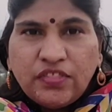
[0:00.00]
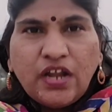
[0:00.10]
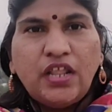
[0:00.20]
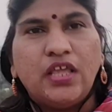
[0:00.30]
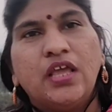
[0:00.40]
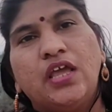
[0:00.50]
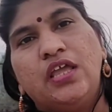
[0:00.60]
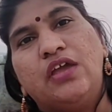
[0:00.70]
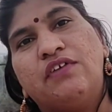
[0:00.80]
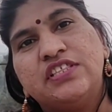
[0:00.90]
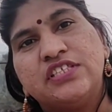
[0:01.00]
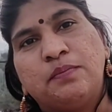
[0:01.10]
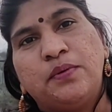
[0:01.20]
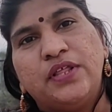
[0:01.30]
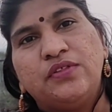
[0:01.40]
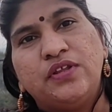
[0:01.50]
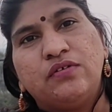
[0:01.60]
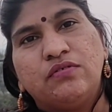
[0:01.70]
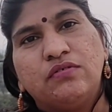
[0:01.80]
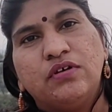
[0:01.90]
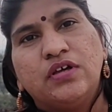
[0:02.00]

ఉందండి ఎవరిది సరిపోలేదు నీకు